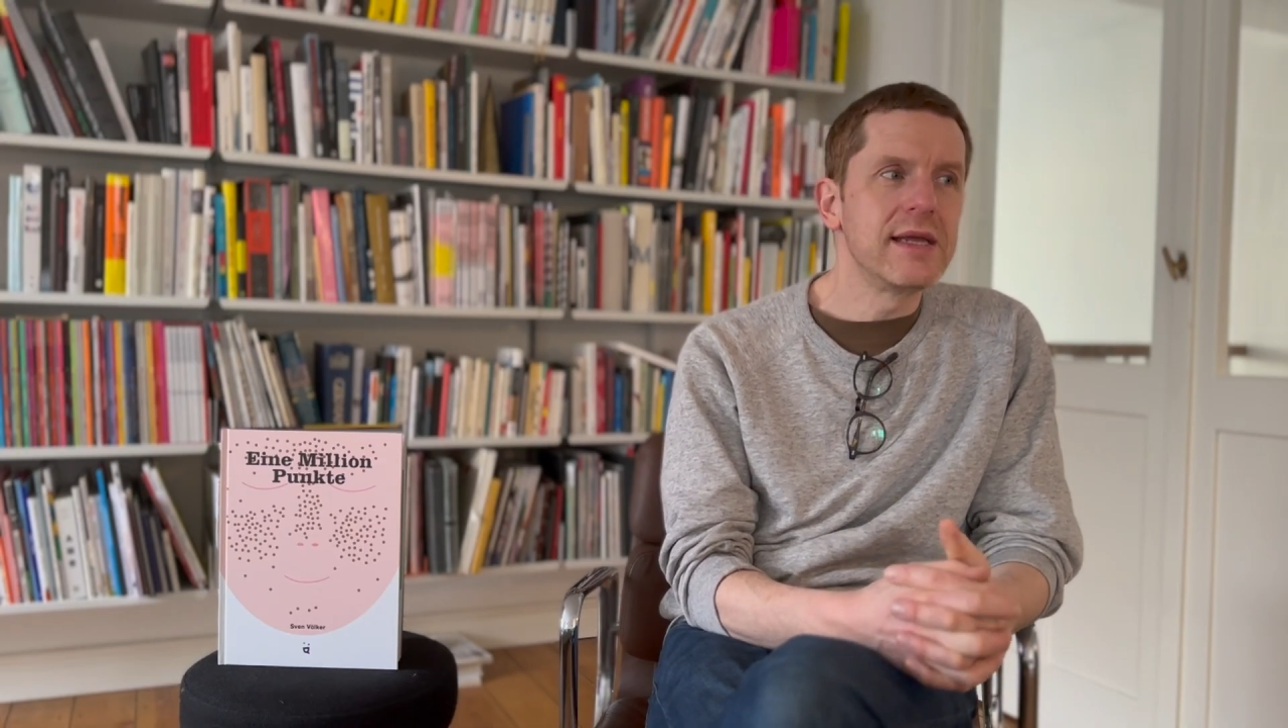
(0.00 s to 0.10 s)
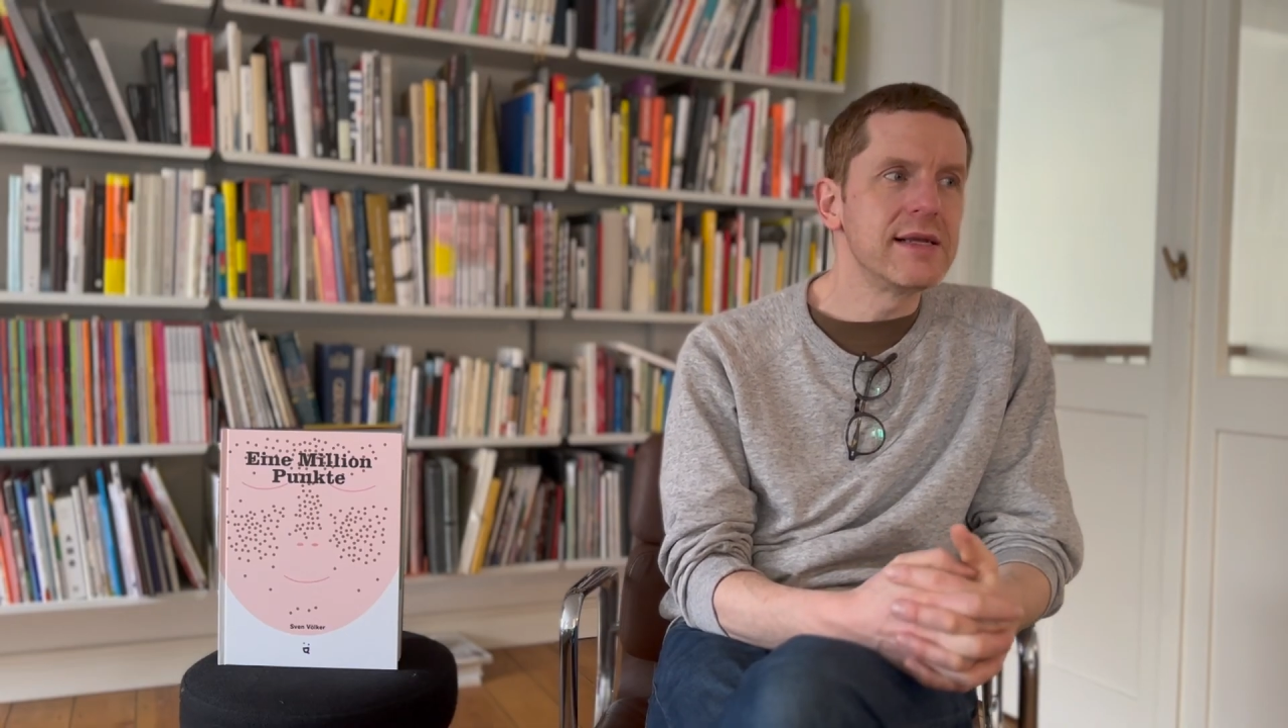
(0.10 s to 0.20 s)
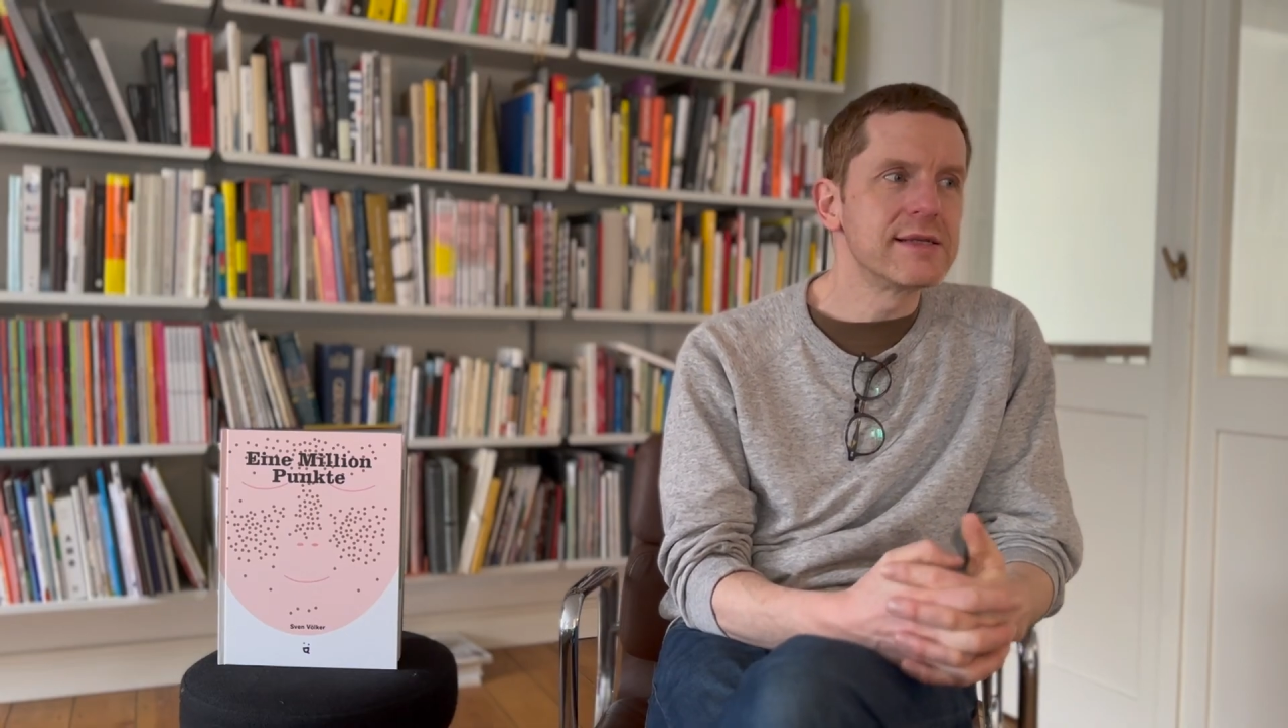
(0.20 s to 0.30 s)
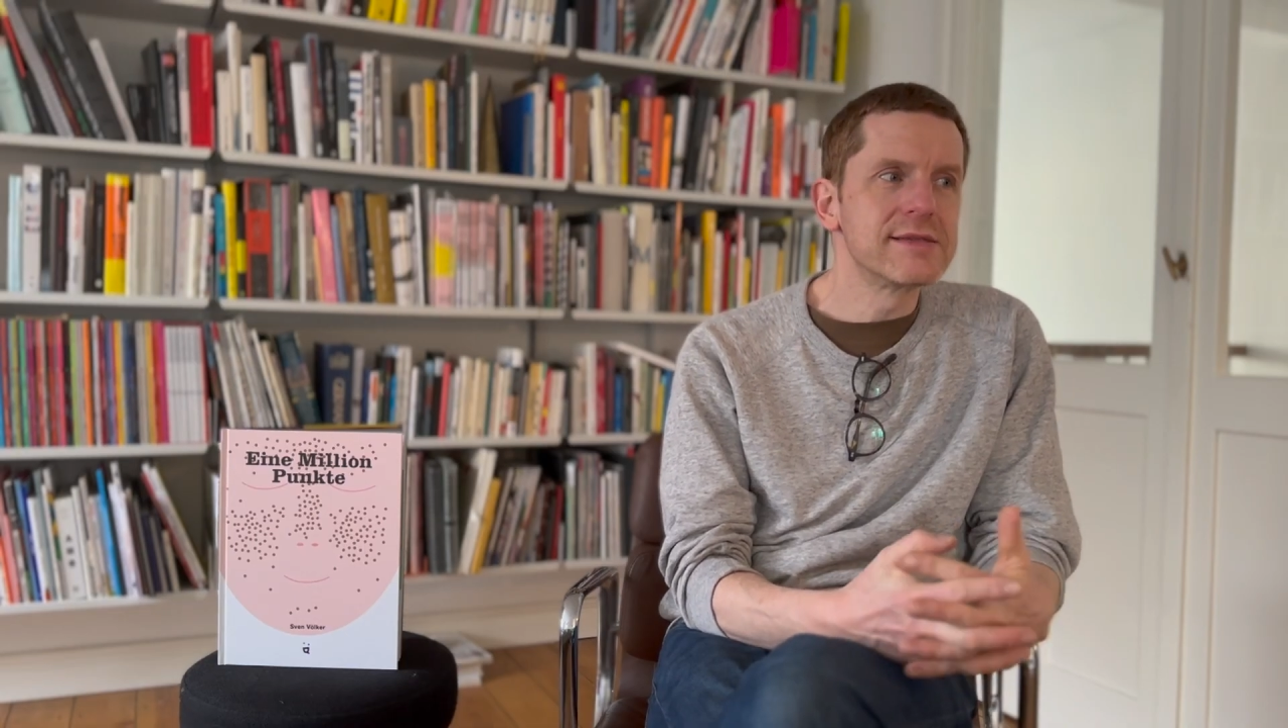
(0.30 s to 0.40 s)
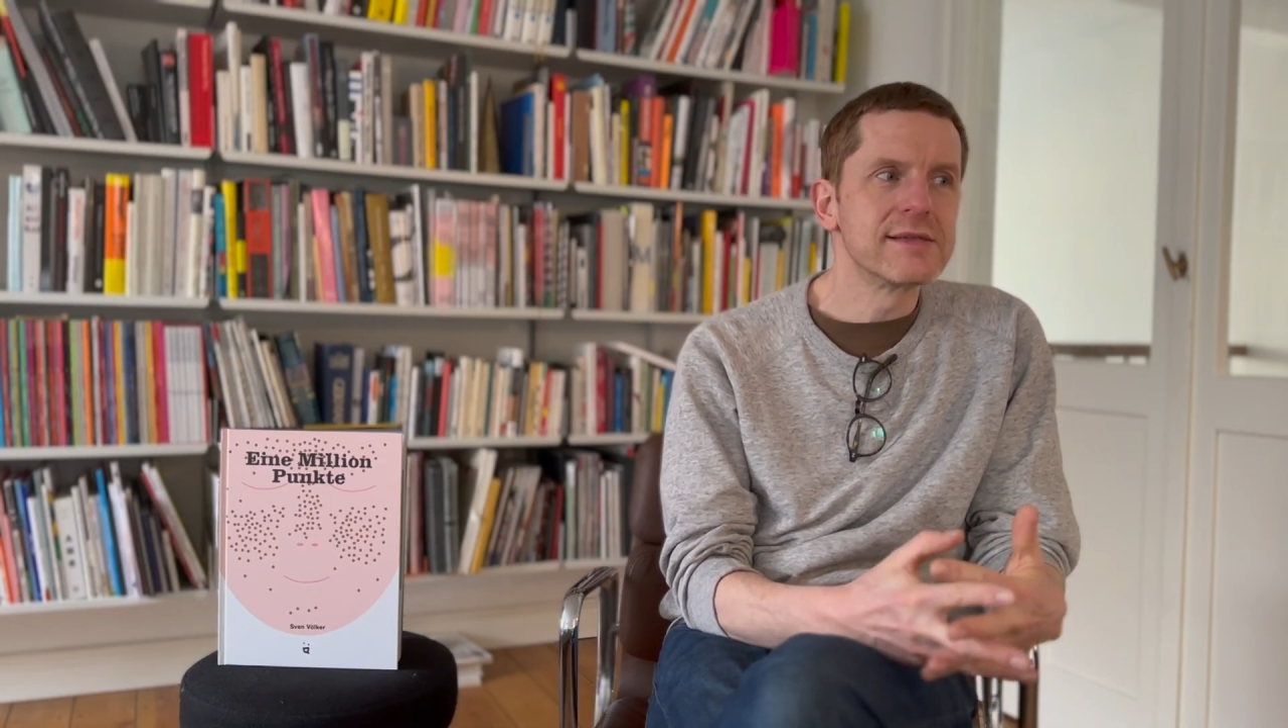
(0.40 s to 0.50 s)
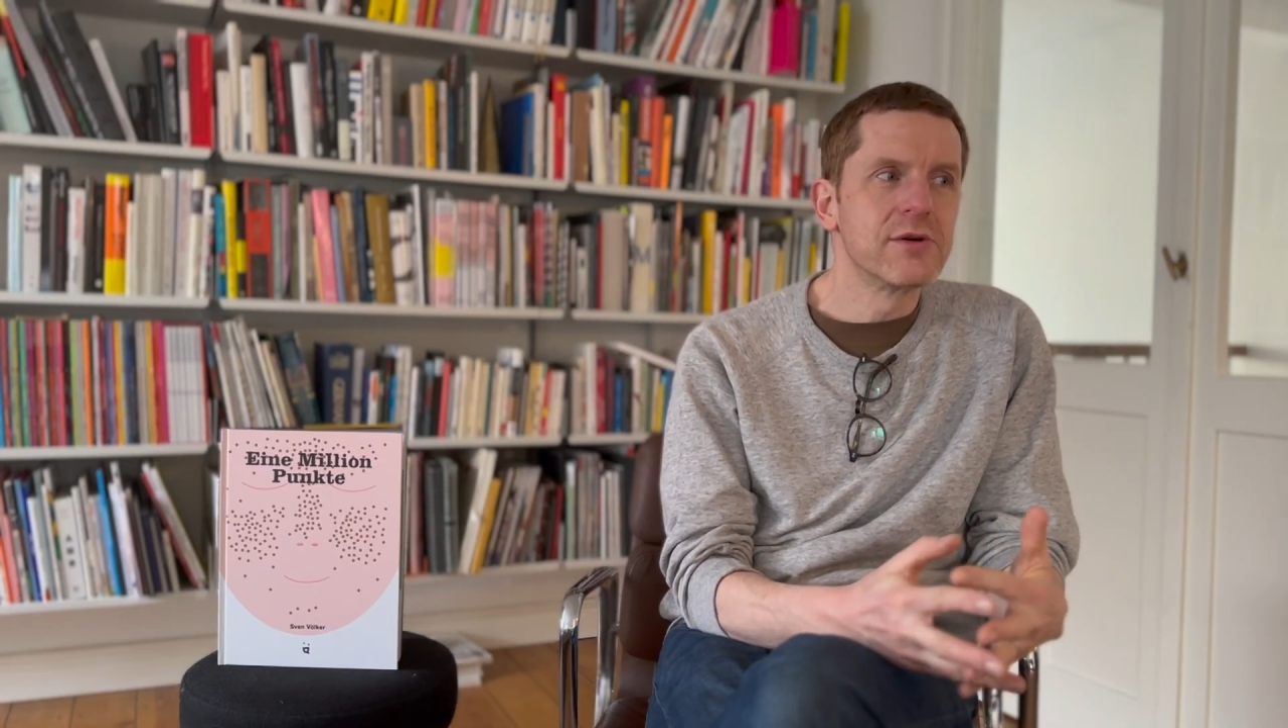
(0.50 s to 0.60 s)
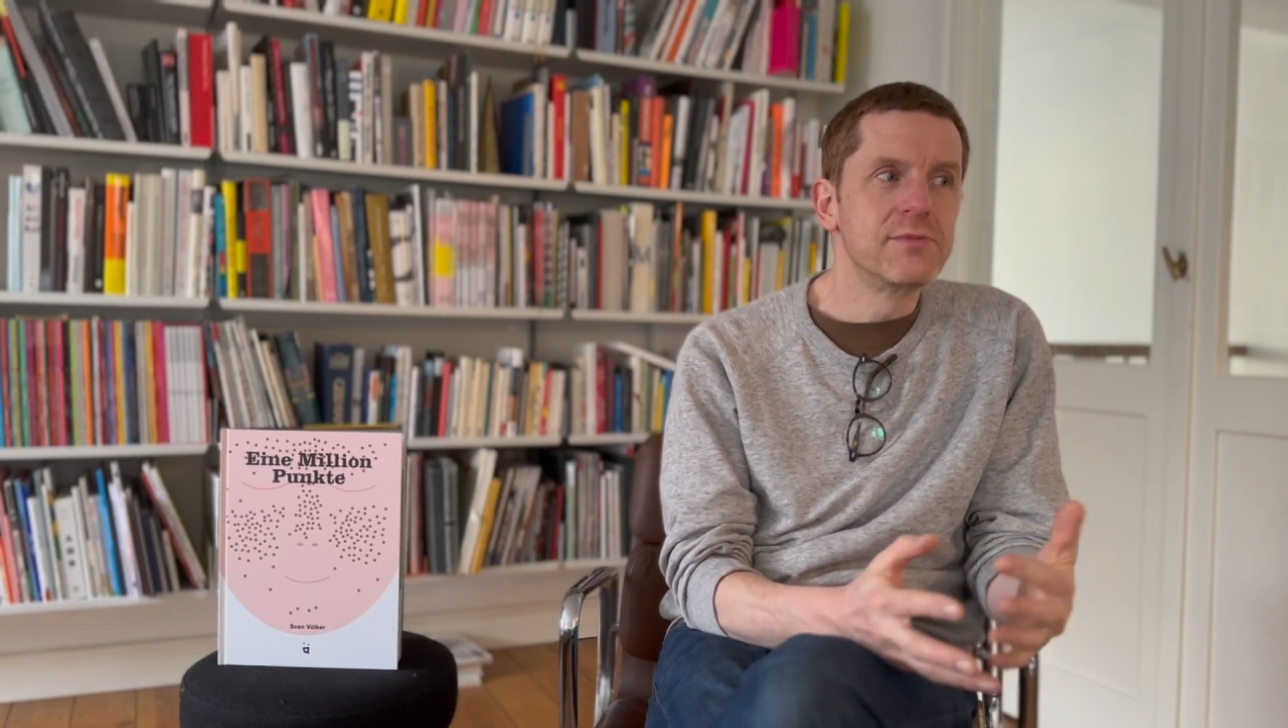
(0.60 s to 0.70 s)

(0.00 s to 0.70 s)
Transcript: geht es